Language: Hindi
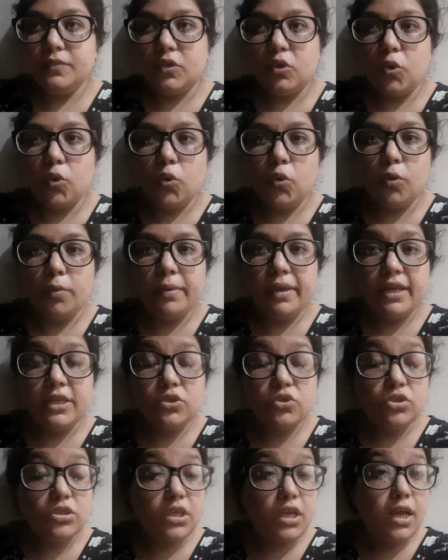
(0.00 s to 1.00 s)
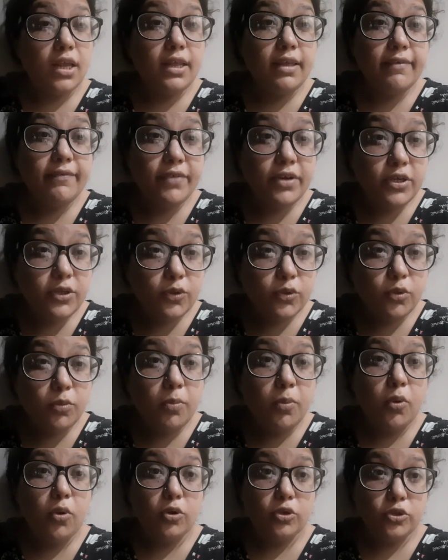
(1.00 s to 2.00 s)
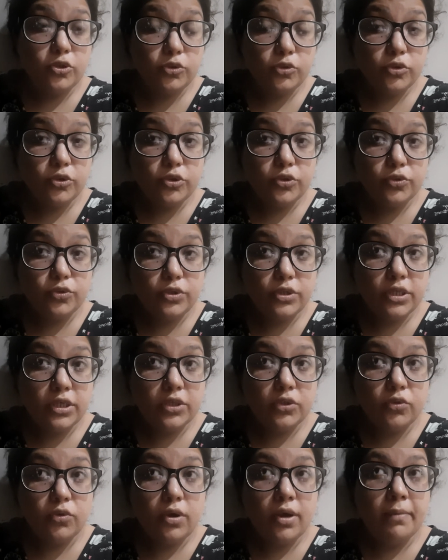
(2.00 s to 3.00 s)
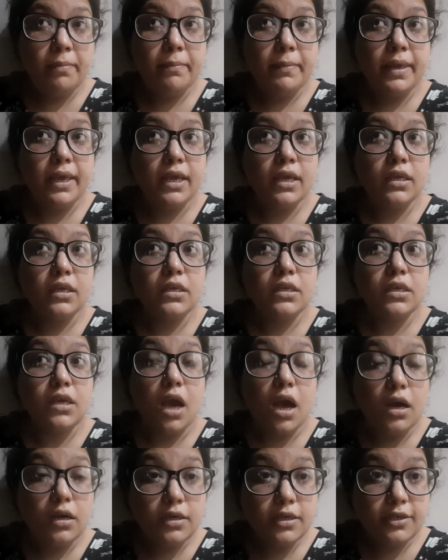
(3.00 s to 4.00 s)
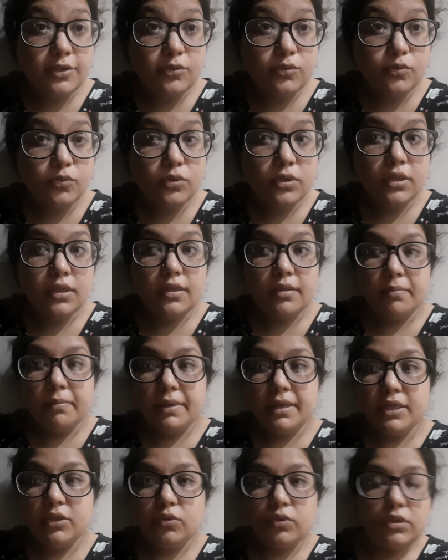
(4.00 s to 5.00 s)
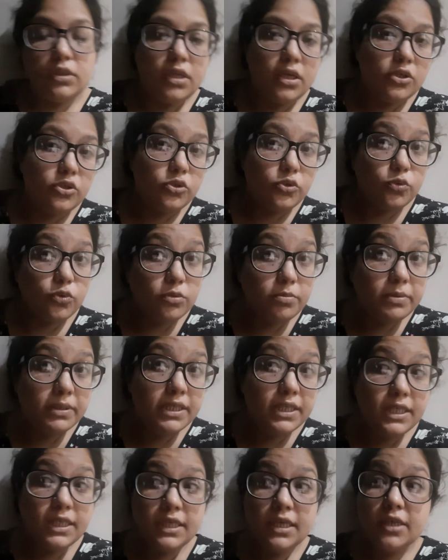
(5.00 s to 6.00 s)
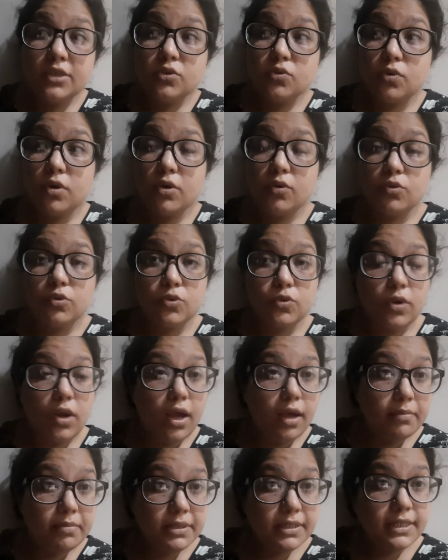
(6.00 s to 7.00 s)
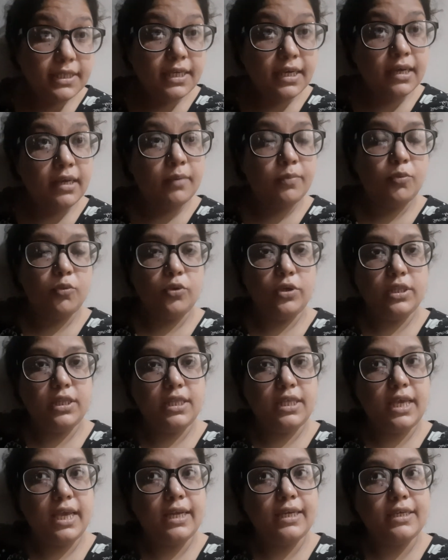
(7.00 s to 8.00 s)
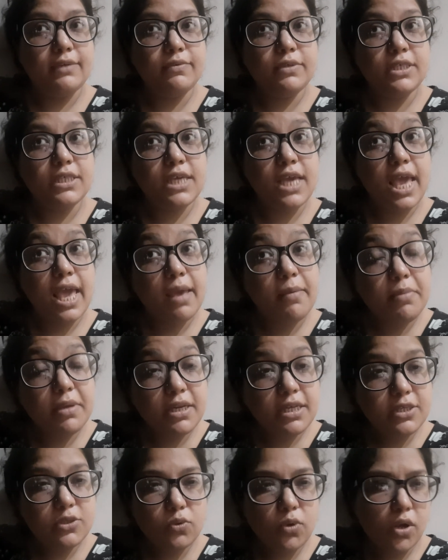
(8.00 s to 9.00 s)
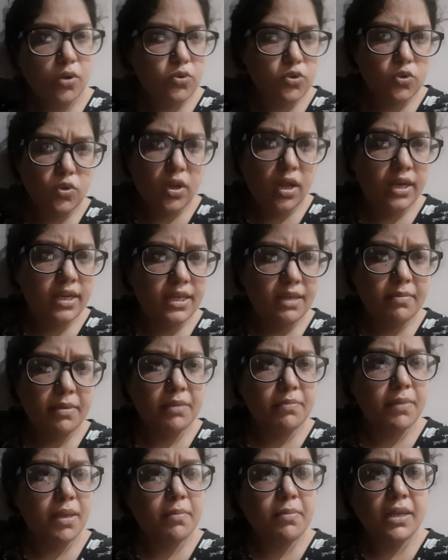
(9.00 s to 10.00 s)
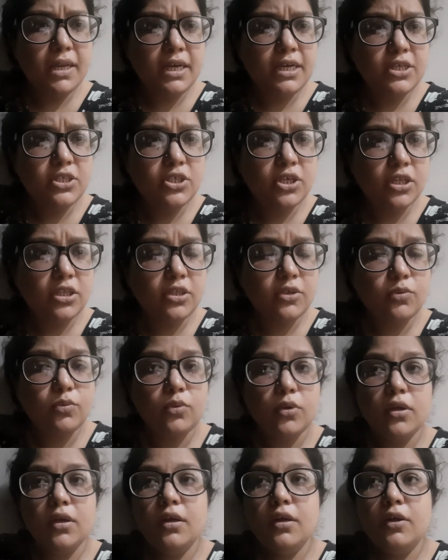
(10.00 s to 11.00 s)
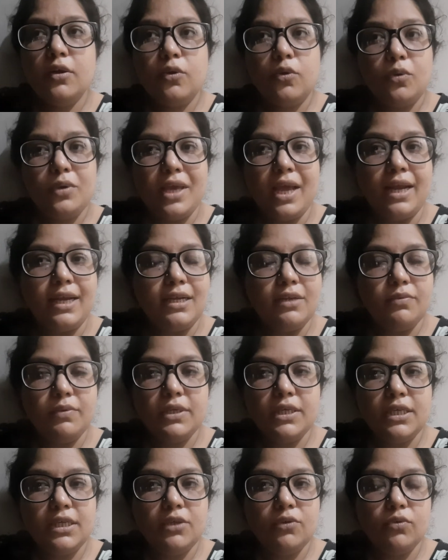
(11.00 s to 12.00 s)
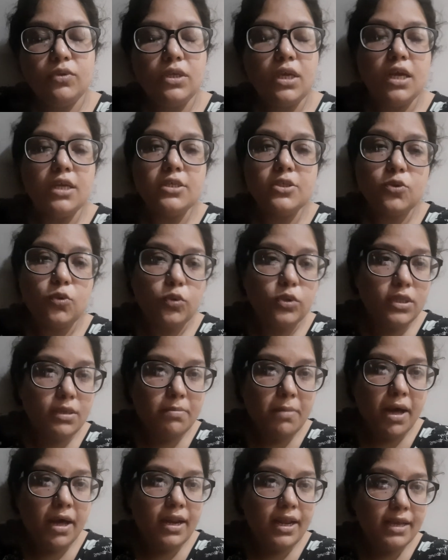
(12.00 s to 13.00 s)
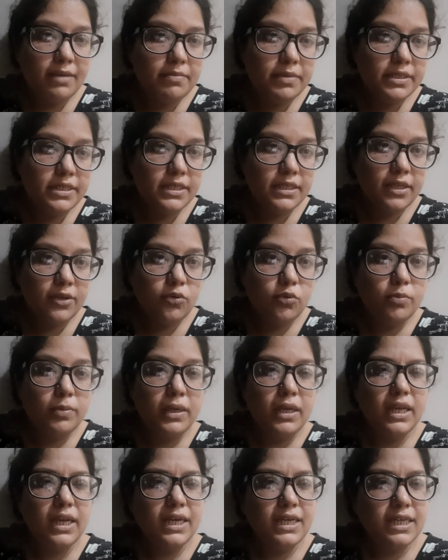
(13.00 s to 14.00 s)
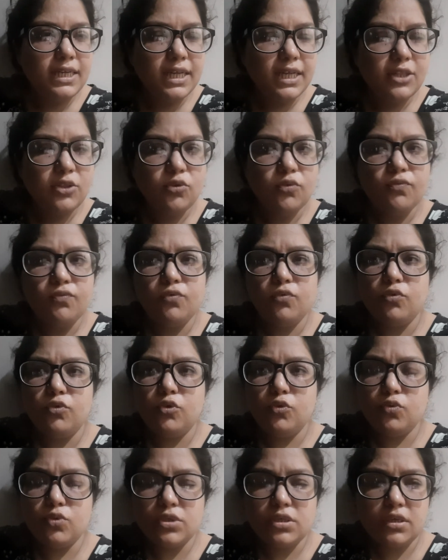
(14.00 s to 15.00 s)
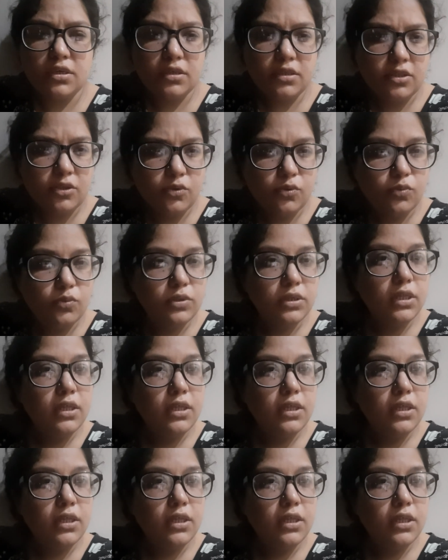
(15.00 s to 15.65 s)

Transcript: तो मैंने सोचा यार ये वीडियो तो बहुत छोटी हो रही है तो अब मैं क्या करूँ मैंने तो इतना शूट भी नहीं किया सुहा को सुला भी दिया अब कोई इतनी एक्टिविटी है भी नहीं सोहा को सुलाने के बाद मैं भी लेट जाती हूँ कोई एक्टिविटी नहीं होती हाँ सोती बारह एक बजे तक हूँ बट लेट ही रहती हूँ फ़ोन यूज़ करती हूँ